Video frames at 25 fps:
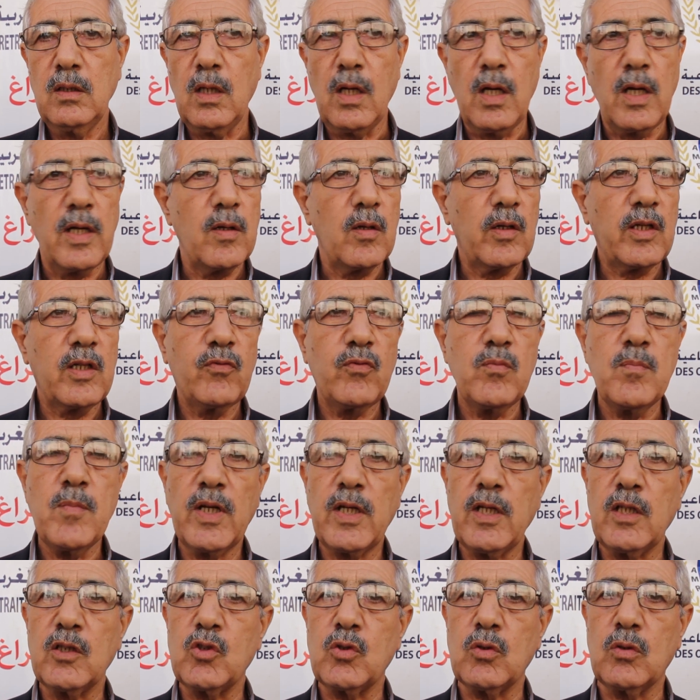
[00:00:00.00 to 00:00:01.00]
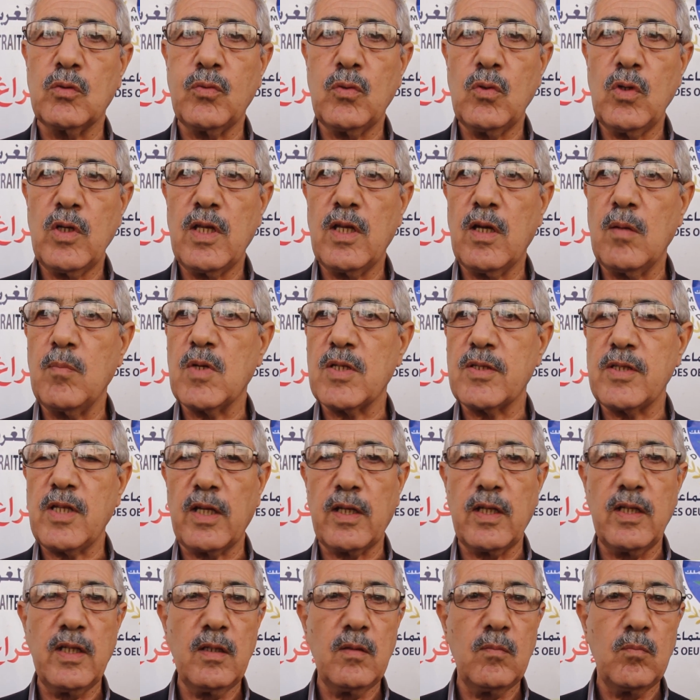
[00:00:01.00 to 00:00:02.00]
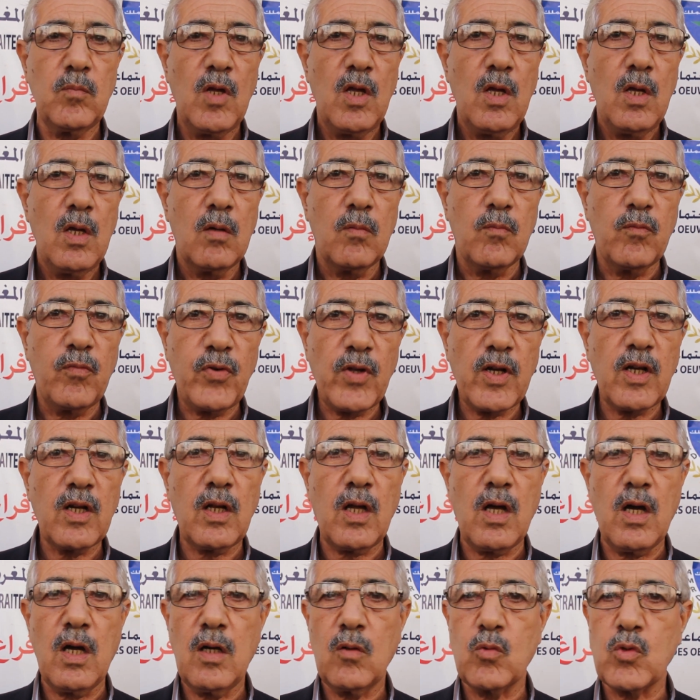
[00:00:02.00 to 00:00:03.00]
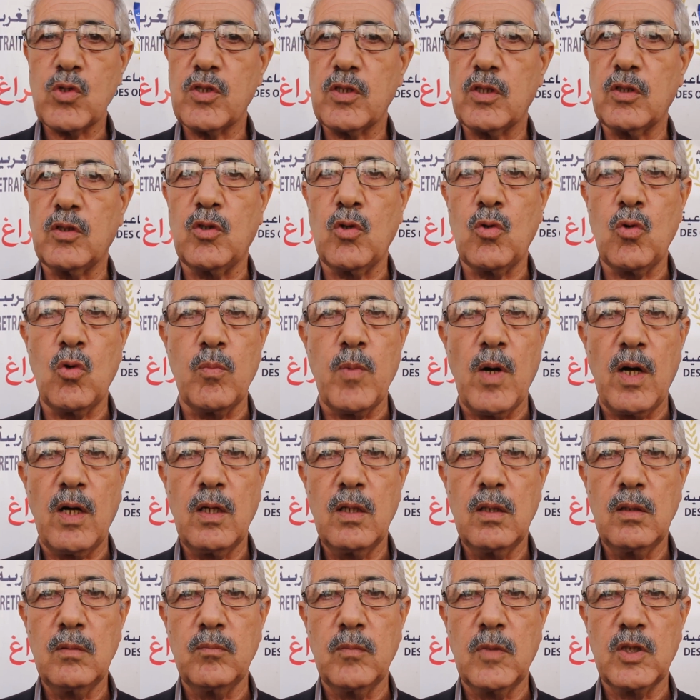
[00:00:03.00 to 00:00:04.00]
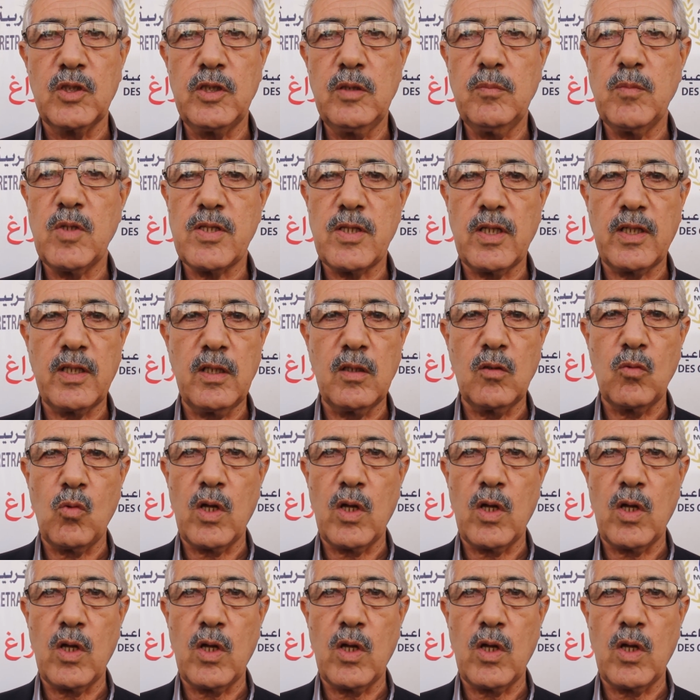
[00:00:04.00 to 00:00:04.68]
هي كيف ما كتشوفوا هي مساكن مفرقه وسط الدروبه ماشي مساكن